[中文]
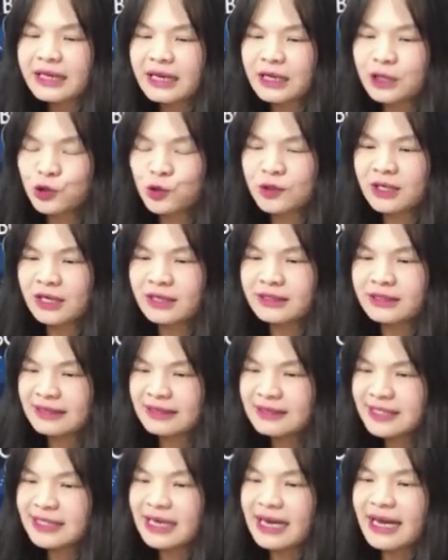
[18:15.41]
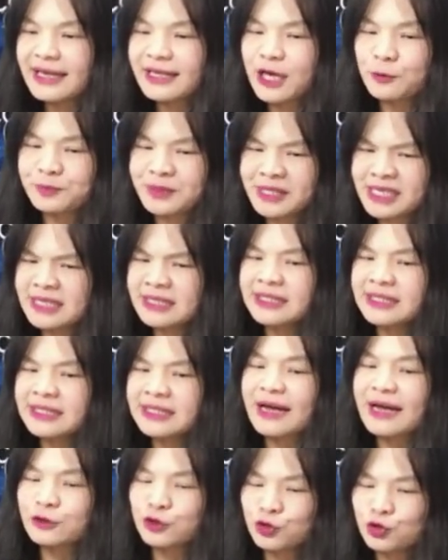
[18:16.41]
他说呢，男子汉要拼
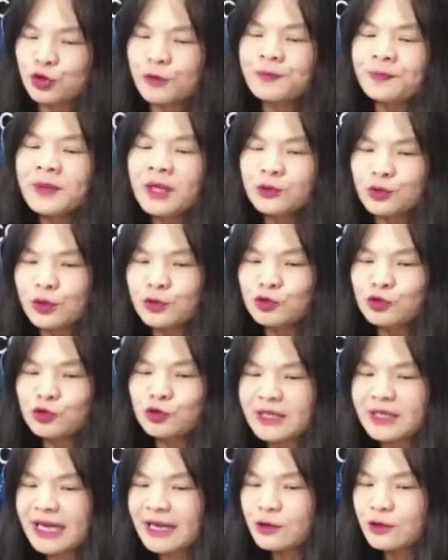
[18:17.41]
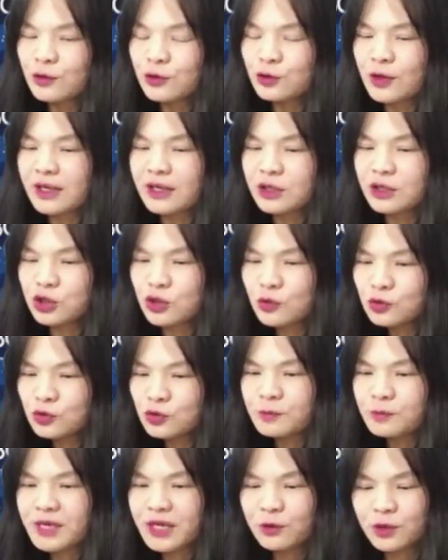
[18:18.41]
下去，选举有太多对立冲
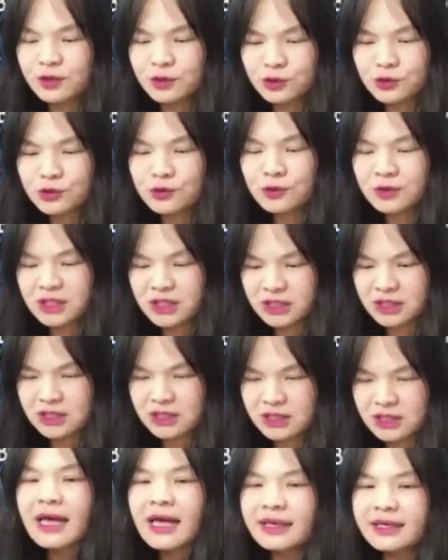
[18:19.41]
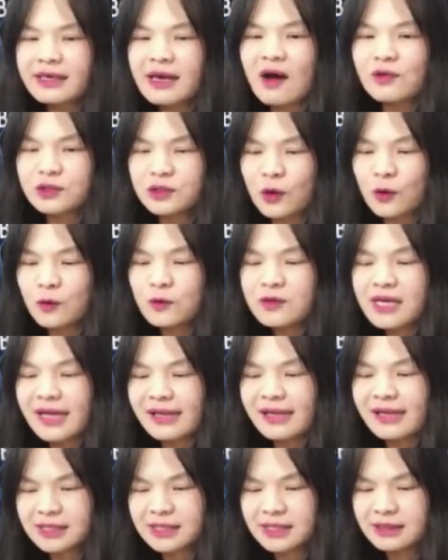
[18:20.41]
突，面对挫折要勇
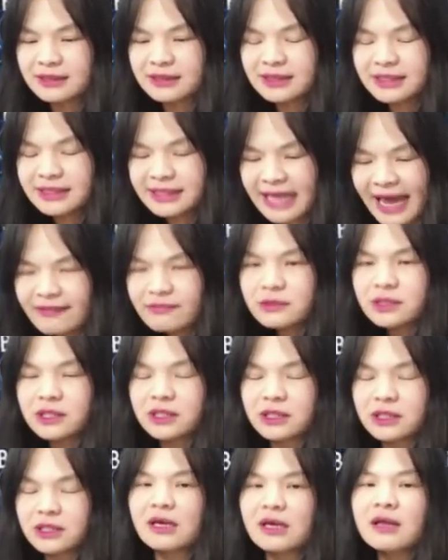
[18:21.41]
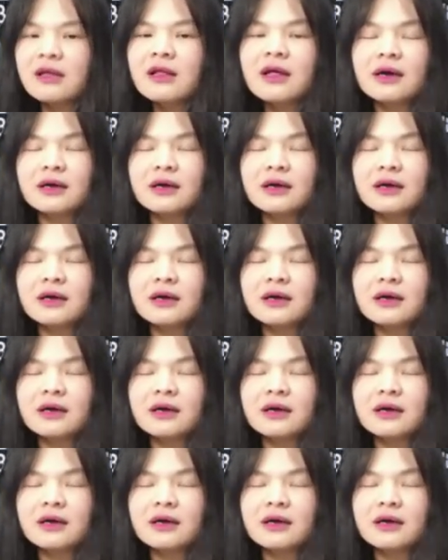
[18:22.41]
敢承担。这是